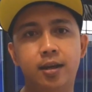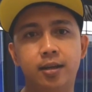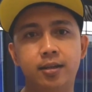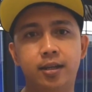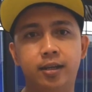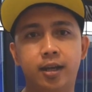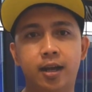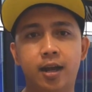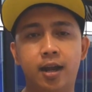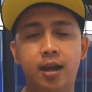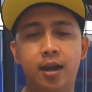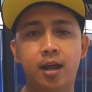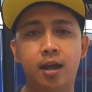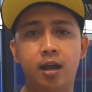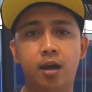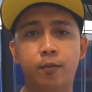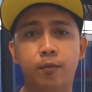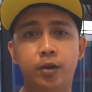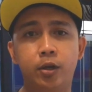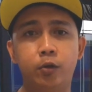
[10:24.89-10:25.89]
Dan jika kalian
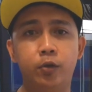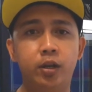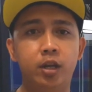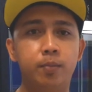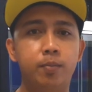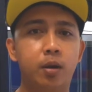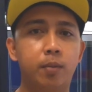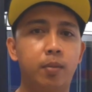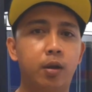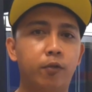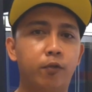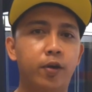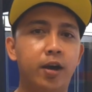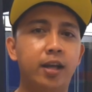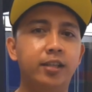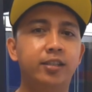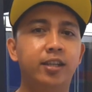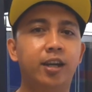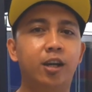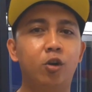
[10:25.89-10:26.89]
anggap video ini
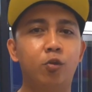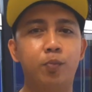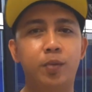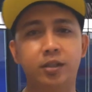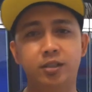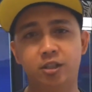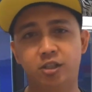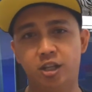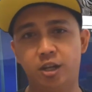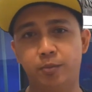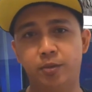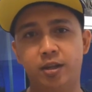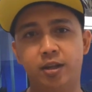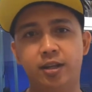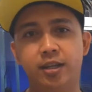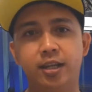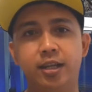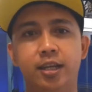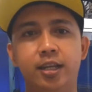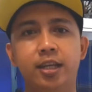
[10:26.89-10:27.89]
bermanfaat, jangan lupa subscribe
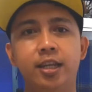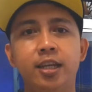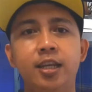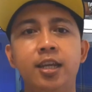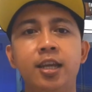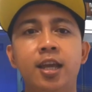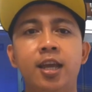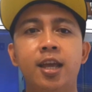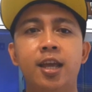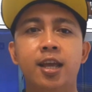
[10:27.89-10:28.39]
channel ini.